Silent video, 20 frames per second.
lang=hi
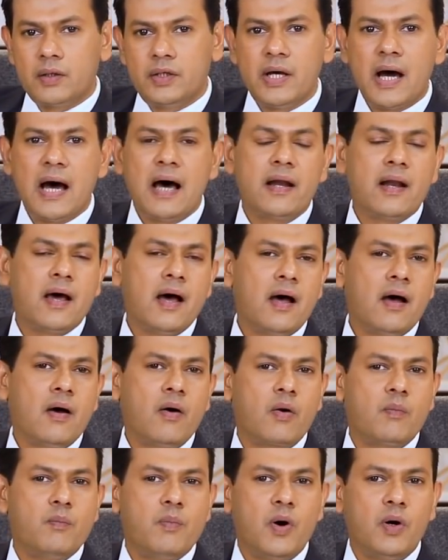ढाला
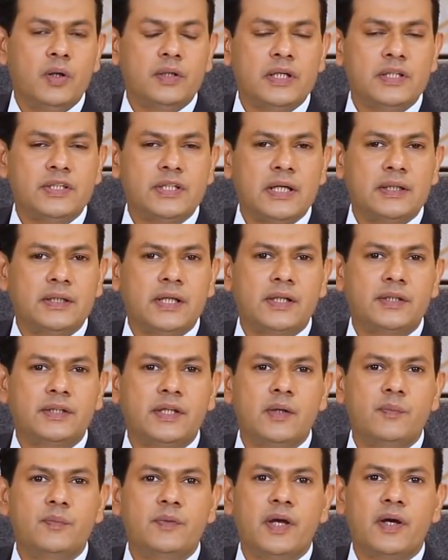और बहुत अच्छा
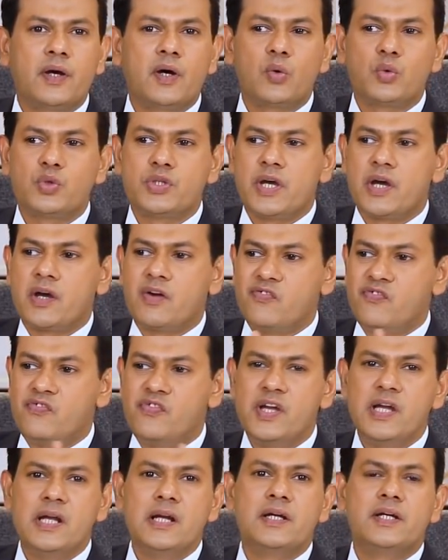तरतीब देकर उसे एक
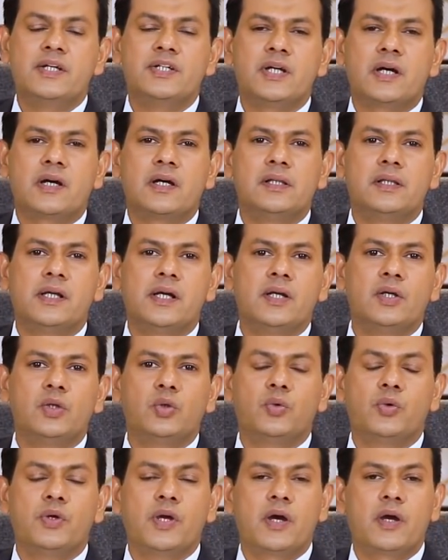व्हील की शक्ल दे ली
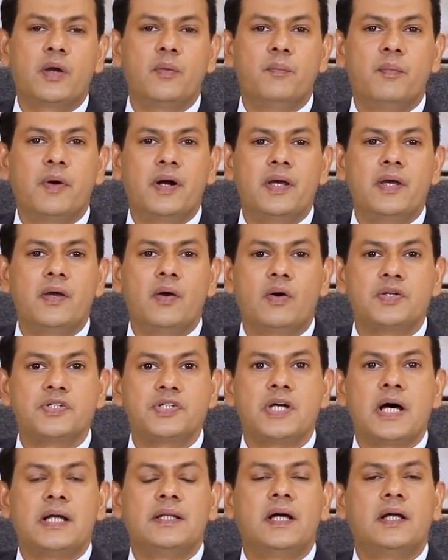दुनिया की बड़ी और
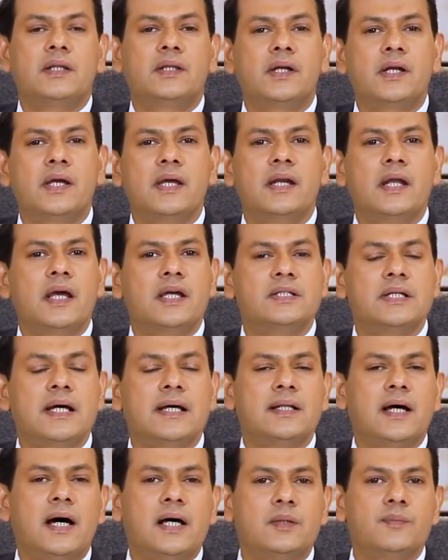सादा तरीन
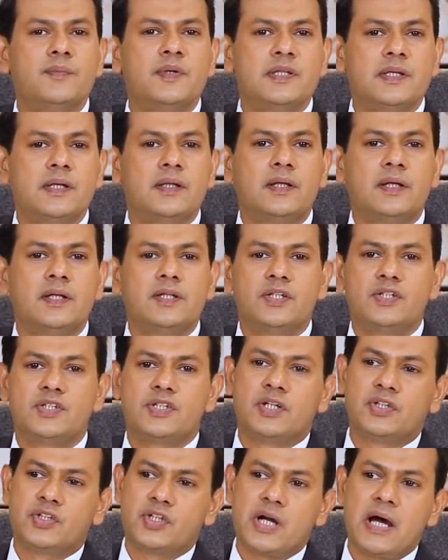ईजादात में से थे
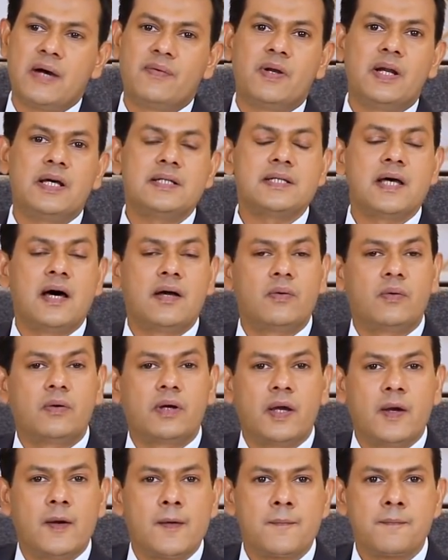जिससे ट्रैवल आसान हो
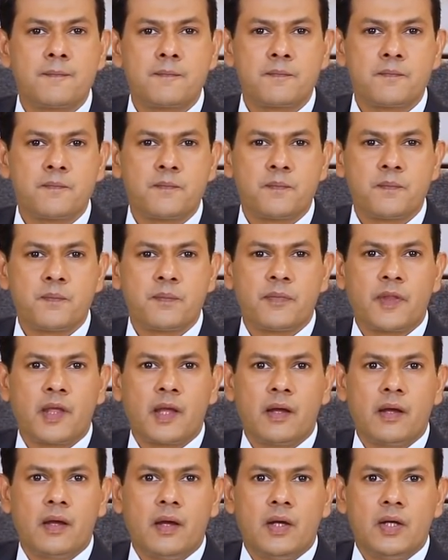गया
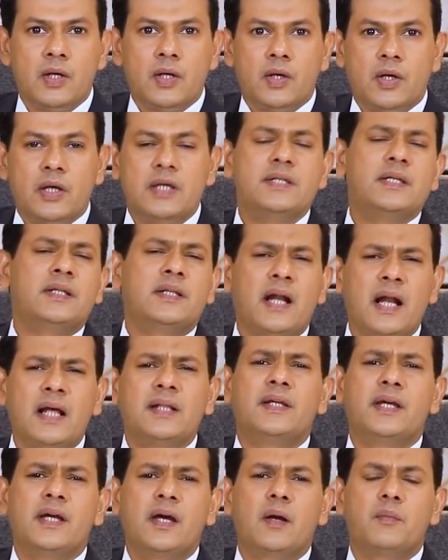इसी तरह
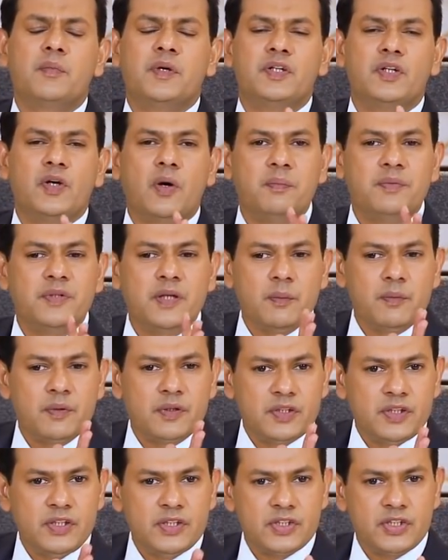दीगर भी जब जब
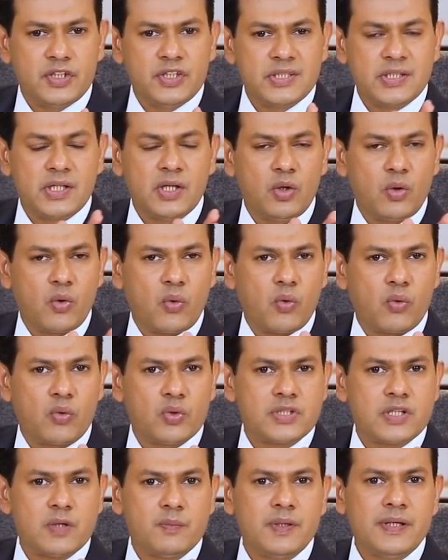जिस चीज़ की लोगों
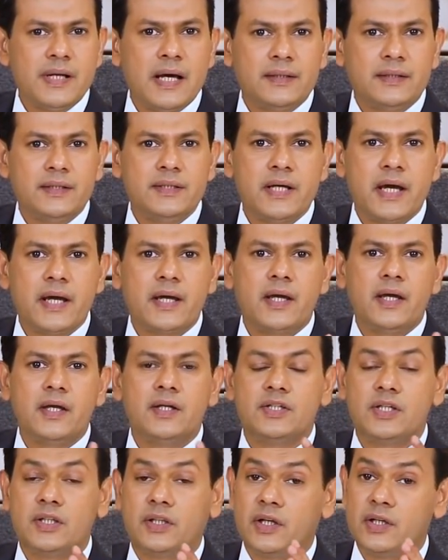को समझ आती जाएगी
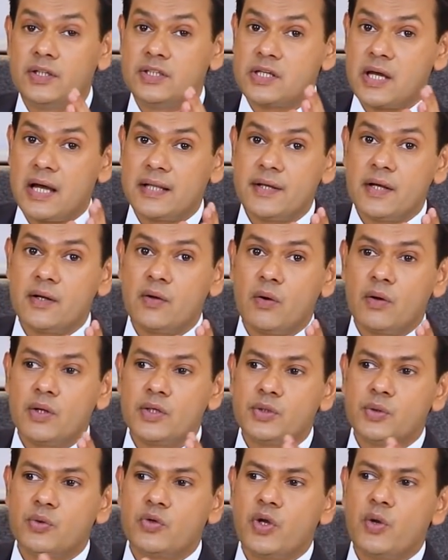जितनी ज़्यादा
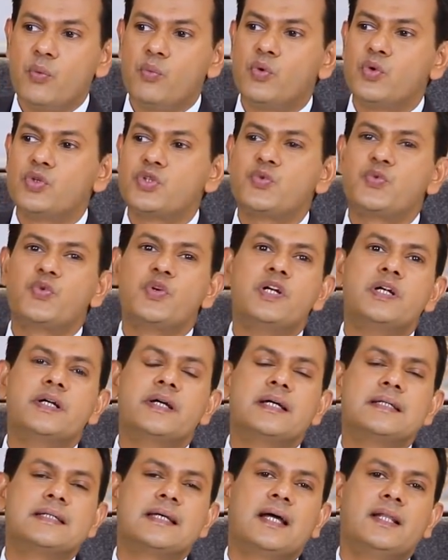नॉलेज होगी वो उस
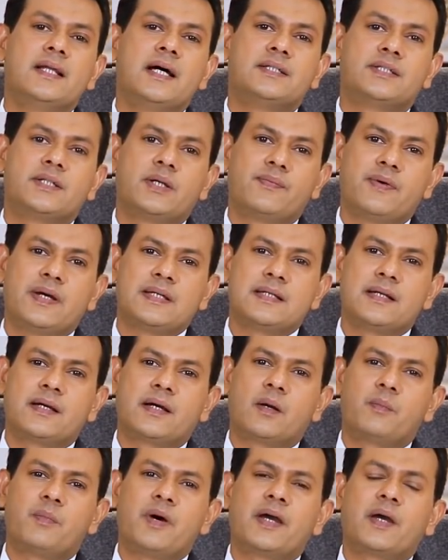फील्ड के ज़्यादा अच्छे फैसले
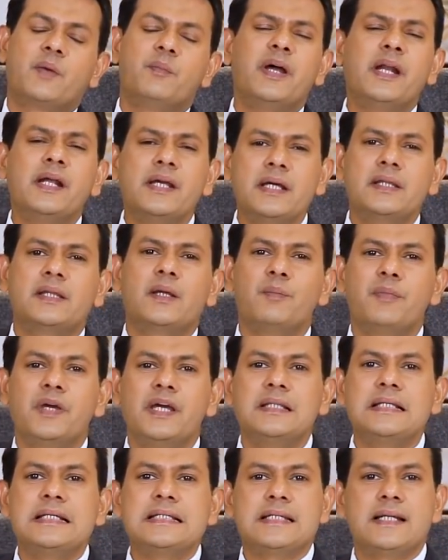कर पाएंगे मैंने ये
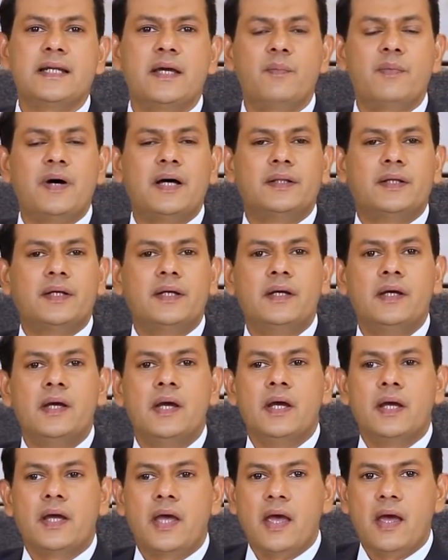तमीद इसलिए बांधी
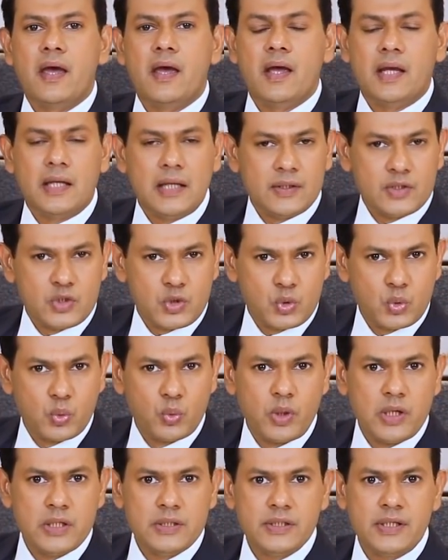कि
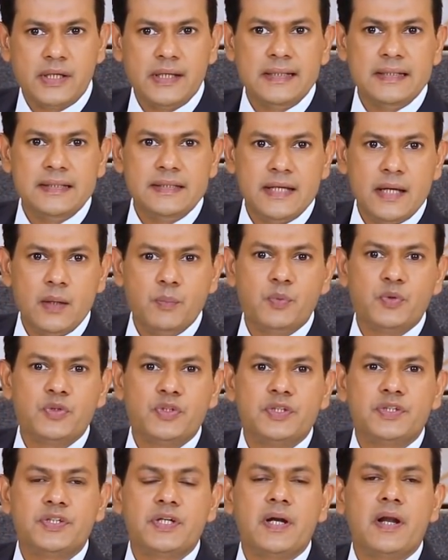सूरज की ये
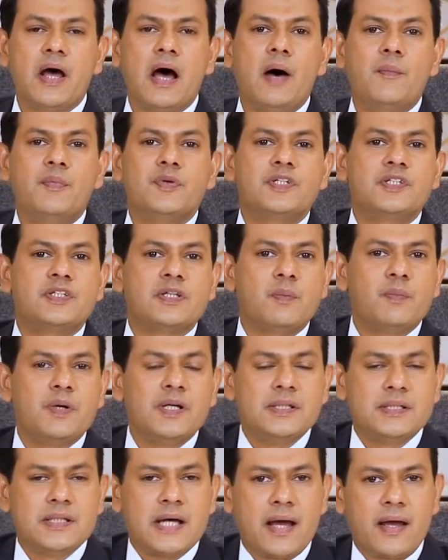पोजीशन आप
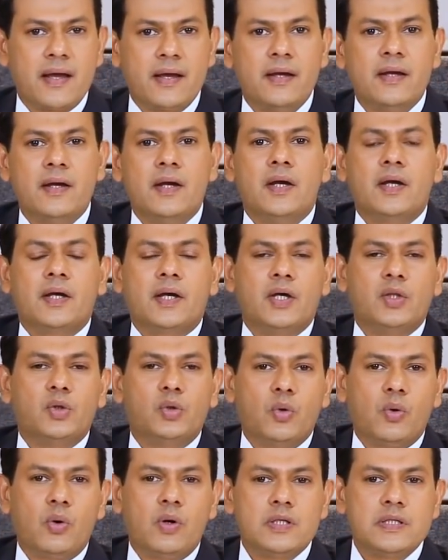समझ जाएं कि
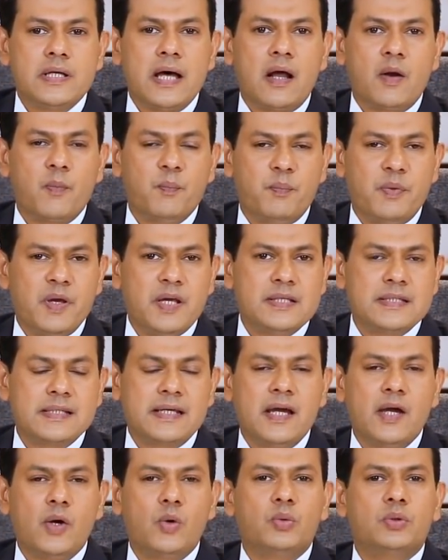2020
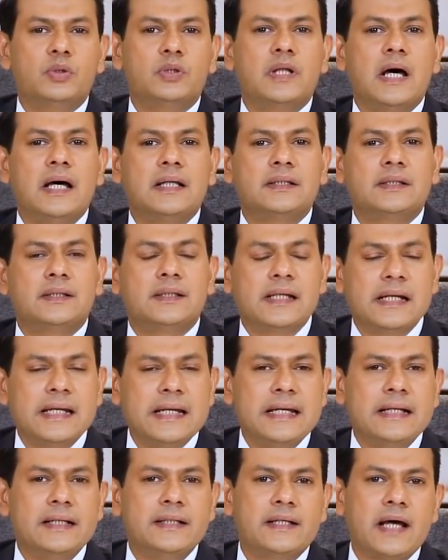के उमदा
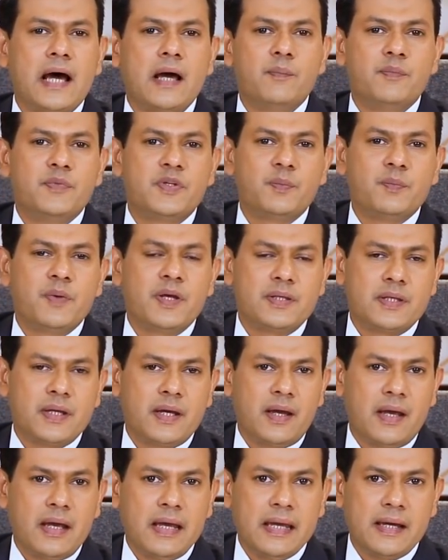तरीन टाइम्स में से
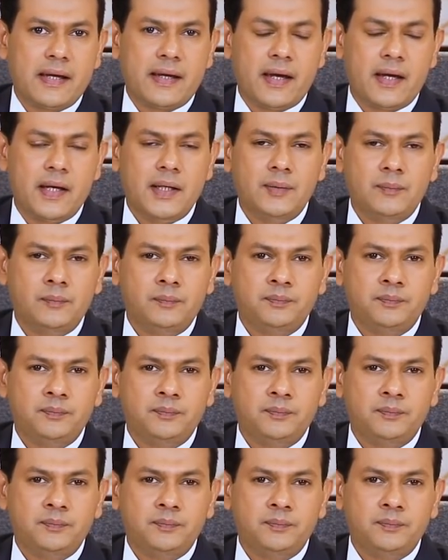एक है